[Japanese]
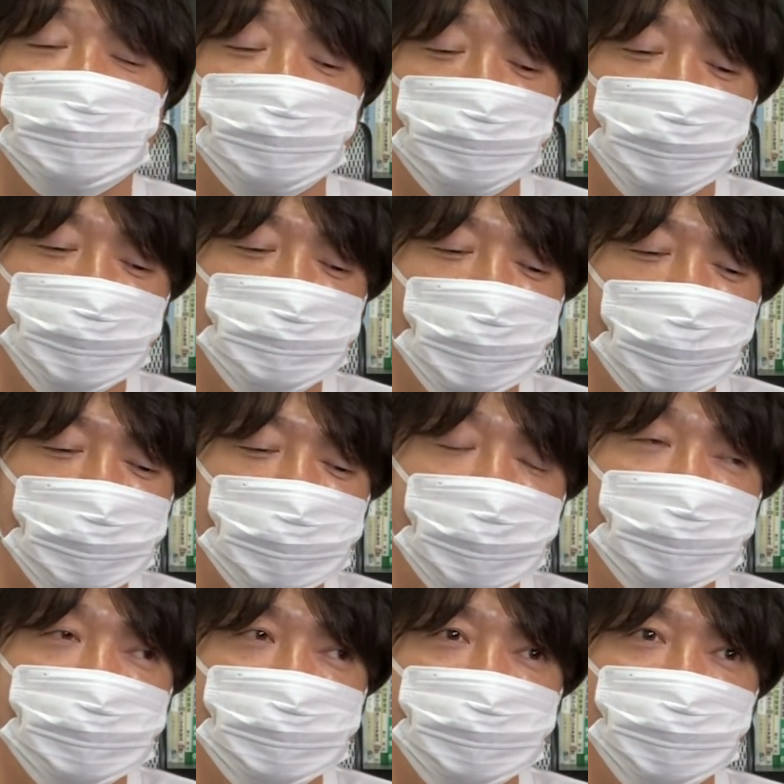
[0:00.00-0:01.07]
その僕もね、
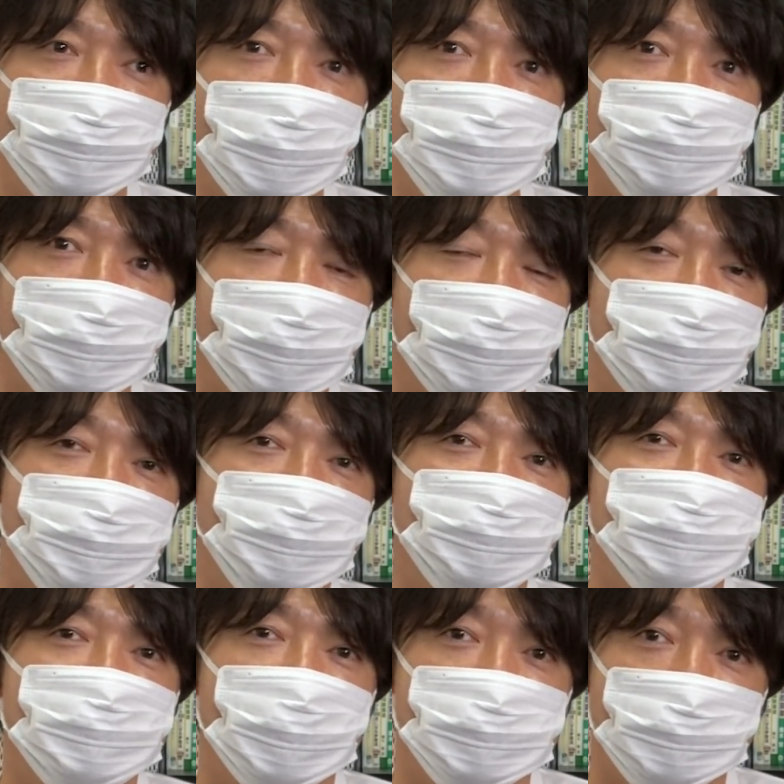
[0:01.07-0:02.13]
電通と同じような
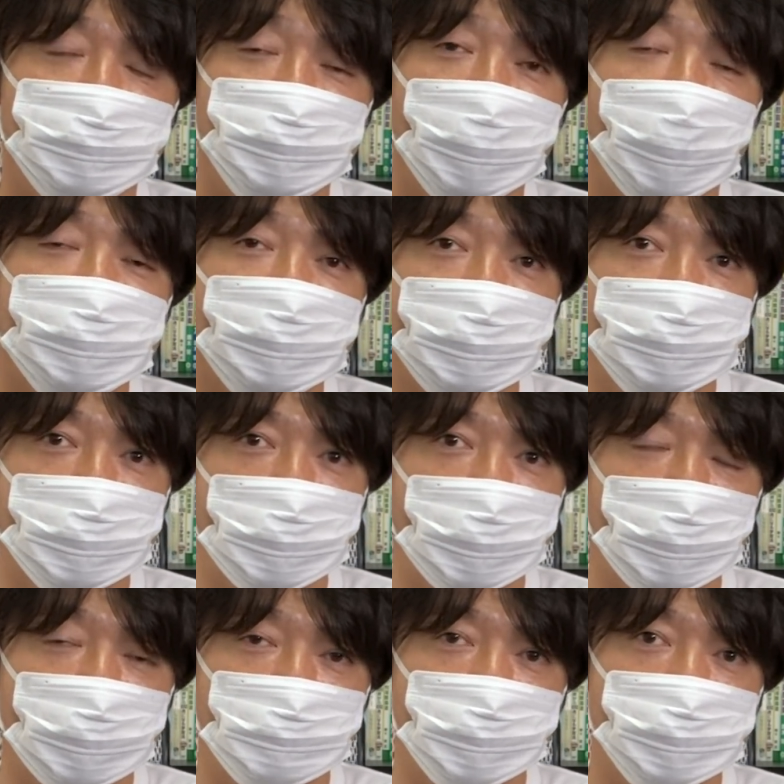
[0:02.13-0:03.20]
業種なんですよ。僕会社に社
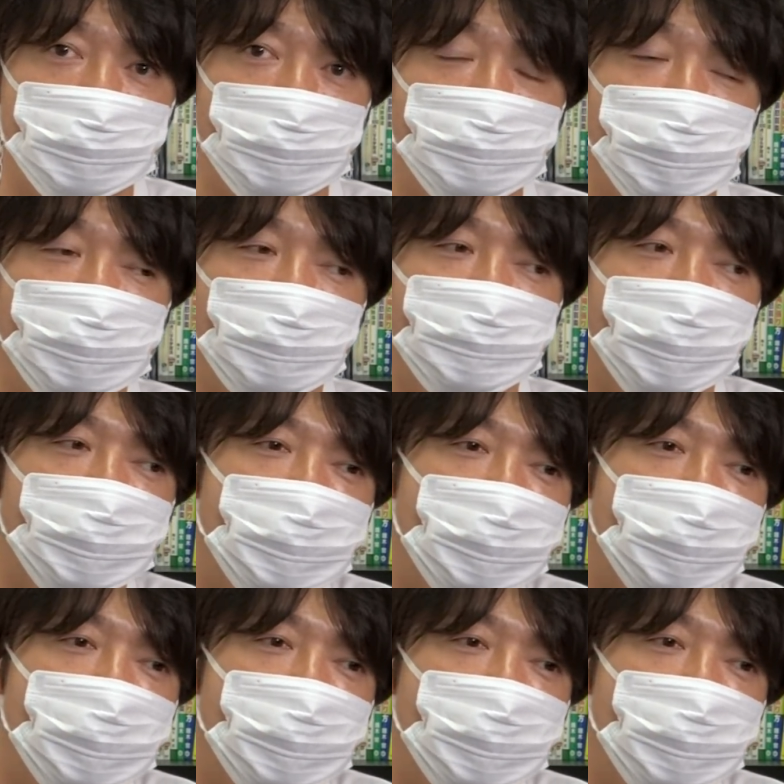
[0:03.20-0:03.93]
やってますけども、